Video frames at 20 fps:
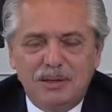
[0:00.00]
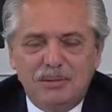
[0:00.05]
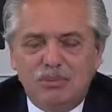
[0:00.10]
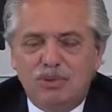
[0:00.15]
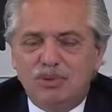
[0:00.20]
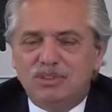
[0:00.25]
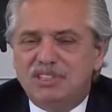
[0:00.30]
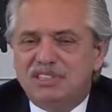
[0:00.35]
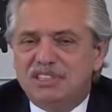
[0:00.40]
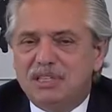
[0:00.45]

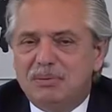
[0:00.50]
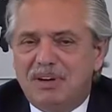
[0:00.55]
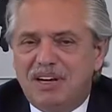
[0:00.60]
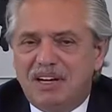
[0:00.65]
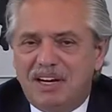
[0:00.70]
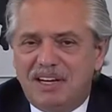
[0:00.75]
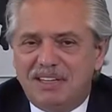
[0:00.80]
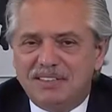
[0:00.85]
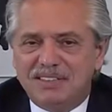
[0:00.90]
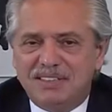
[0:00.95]
Muchísimas
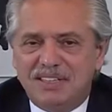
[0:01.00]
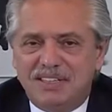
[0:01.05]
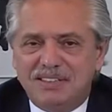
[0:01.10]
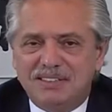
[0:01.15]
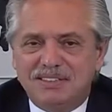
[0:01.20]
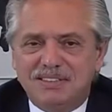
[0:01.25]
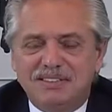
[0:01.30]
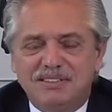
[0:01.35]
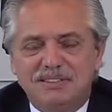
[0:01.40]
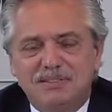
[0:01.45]

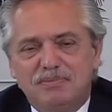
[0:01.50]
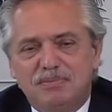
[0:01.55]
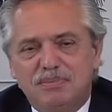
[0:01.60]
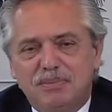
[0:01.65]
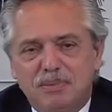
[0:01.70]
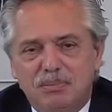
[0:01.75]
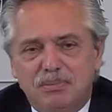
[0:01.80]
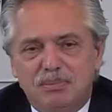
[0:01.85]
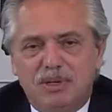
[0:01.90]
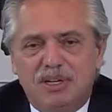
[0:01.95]
gracias.
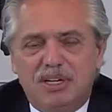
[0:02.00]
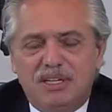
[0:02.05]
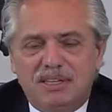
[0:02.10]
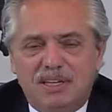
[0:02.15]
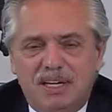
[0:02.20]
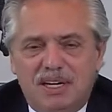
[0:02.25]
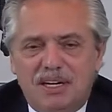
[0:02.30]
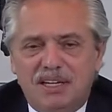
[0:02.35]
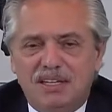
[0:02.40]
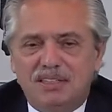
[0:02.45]
Buenas
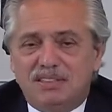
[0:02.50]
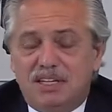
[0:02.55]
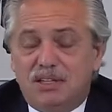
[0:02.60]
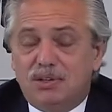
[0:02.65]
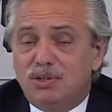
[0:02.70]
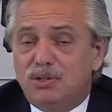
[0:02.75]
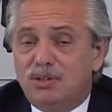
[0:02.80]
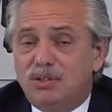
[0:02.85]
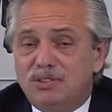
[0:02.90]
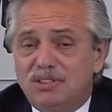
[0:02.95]
tardes a
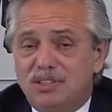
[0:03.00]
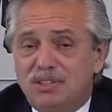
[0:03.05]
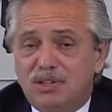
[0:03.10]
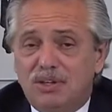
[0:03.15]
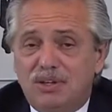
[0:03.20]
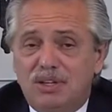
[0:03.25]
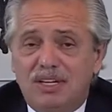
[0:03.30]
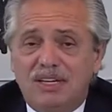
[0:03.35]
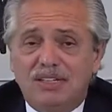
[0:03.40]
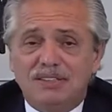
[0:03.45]
todos y
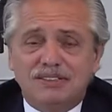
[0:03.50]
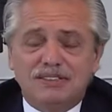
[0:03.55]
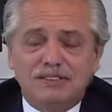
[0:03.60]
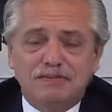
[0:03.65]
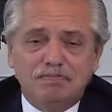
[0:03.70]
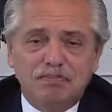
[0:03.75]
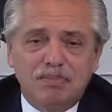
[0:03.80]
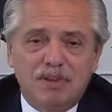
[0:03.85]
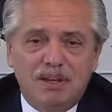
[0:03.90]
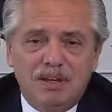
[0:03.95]
todas.
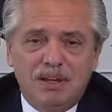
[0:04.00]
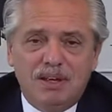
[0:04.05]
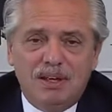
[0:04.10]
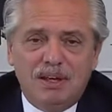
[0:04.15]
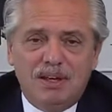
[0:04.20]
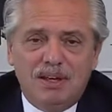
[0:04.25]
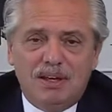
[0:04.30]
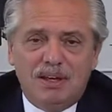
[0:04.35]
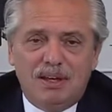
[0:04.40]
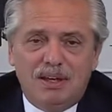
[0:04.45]

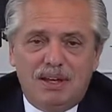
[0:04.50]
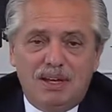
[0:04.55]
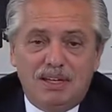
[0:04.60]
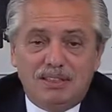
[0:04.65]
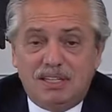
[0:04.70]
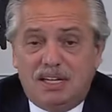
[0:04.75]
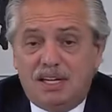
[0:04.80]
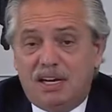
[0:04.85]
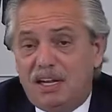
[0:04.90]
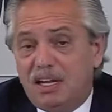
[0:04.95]

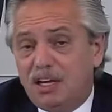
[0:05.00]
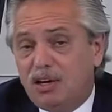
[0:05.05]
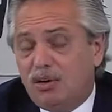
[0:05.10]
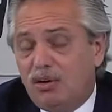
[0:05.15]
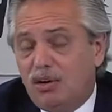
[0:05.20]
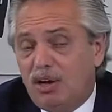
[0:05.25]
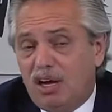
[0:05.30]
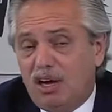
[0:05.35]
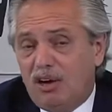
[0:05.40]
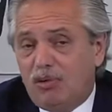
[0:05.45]
Les agradezco
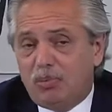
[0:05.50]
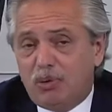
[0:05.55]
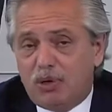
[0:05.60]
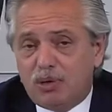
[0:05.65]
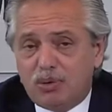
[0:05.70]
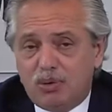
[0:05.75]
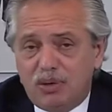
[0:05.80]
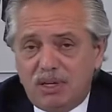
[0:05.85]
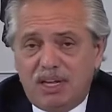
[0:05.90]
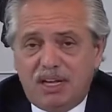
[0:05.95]
la
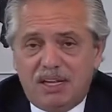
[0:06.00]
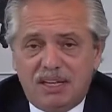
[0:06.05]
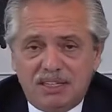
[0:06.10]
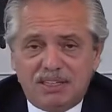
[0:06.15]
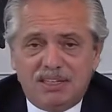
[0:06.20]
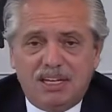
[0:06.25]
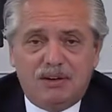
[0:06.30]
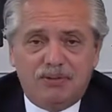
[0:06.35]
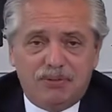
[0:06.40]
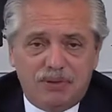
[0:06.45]
oportunidad de
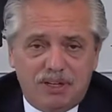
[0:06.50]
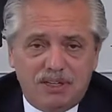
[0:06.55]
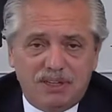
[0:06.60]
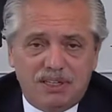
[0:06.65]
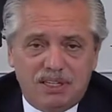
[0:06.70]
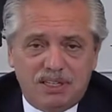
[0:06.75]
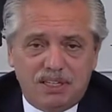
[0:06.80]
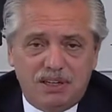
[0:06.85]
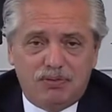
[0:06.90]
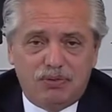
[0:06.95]
estar frente
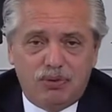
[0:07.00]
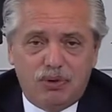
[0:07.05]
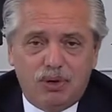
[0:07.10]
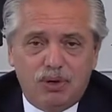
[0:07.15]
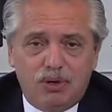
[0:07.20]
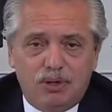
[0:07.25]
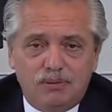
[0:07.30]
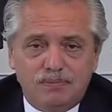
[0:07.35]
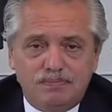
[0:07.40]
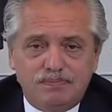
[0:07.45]
a este
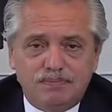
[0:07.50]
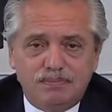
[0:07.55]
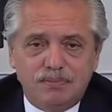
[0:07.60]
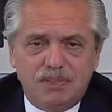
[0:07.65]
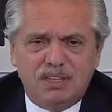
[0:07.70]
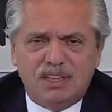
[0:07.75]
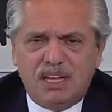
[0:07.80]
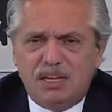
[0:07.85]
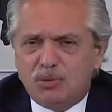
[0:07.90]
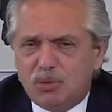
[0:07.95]
foro
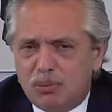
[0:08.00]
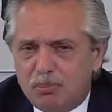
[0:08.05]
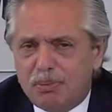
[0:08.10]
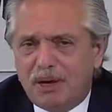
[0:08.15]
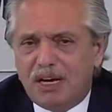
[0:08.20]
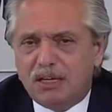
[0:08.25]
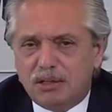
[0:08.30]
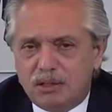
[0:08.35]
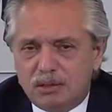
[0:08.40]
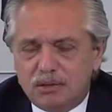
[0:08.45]
de tanto
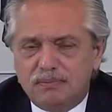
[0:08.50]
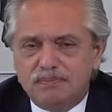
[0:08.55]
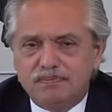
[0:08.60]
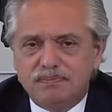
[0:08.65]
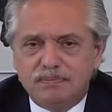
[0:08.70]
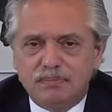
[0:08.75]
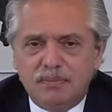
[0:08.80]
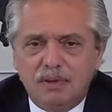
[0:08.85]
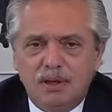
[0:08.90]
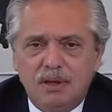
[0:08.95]
impacto,
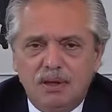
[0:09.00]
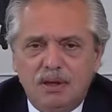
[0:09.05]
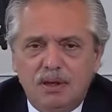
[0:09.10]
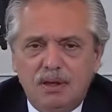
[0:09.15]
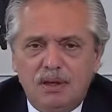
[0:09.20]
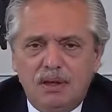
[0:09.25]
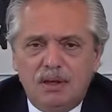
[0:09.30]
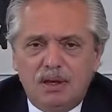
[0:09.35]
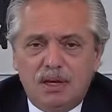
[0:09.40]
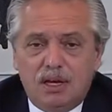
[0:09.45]

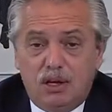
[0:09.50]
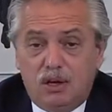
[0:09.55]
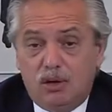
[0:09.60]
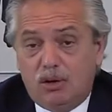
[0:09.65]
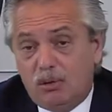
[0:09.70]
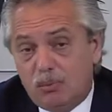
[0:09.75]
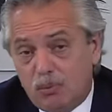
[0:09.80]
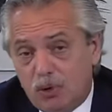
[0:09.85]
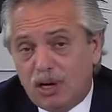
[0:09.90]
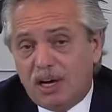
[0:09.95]
que nos
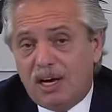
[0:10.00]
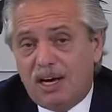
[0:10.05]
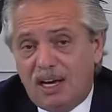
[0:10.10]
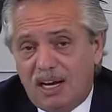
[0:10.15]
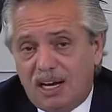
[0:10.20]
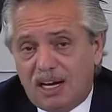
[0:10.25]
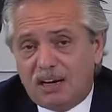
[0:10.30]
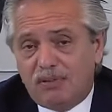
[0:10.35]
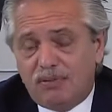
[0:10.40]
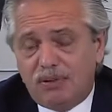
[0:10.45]
convoca a
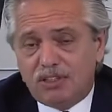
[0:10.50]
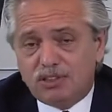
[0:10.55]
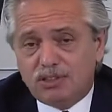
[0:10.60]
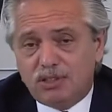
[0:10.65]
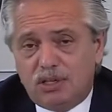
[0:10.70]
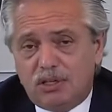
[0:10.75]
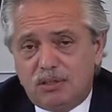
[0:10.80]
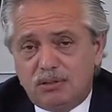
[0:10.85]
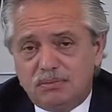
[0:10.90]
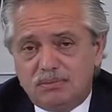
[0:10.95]
la
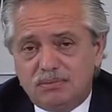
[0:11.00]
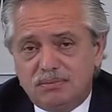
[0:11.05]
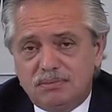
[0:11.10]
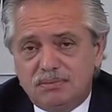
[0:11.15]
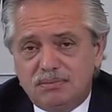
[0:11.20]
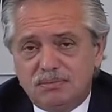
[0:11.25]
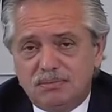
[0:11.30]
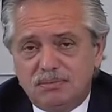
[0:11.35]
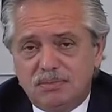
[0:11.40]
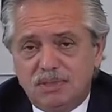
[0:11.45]
reflexión
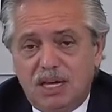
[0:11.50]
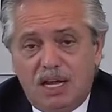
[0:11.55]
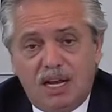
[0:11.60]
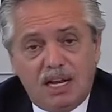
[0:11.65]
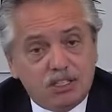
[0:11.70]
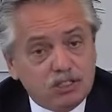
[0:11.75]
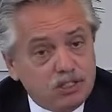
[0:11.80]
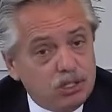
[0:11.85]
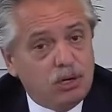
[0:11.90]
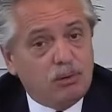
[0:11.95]
y a la
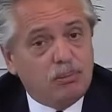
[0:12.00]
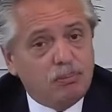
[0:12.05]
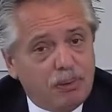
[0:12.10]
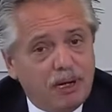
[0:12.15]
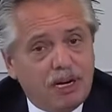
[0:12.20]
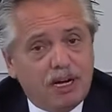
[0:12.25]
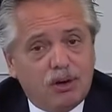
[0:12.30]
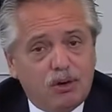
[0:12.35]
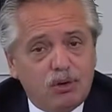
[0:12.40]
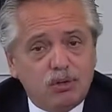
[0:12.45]
acción
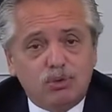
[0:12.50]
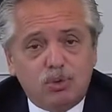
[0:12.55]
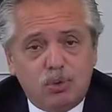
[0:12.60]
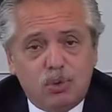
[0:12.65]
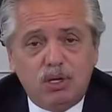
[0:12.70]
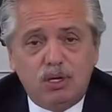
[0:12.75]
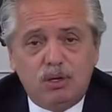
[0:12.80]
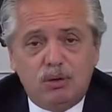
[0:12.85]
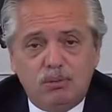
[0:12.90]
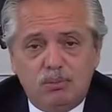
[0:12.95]
para
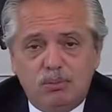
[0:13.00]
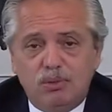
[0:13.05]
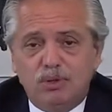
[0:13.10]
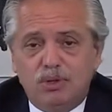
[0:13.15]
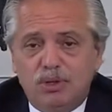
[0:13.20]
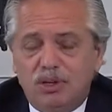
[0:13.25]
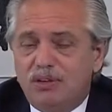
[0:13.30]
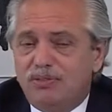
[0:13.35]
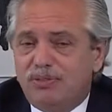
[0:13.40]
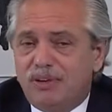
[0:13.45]
construir un
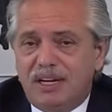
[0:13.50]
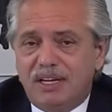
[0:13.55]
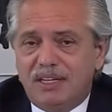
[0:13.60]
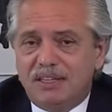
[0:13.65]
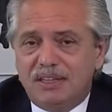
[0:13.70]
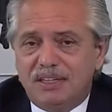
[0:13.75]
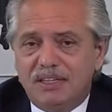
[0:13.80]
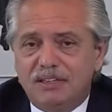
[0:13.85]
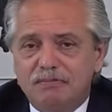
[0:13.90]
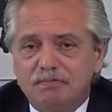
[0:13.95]
mundo
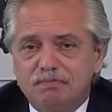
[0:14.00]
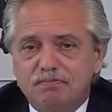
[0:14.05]
diferente.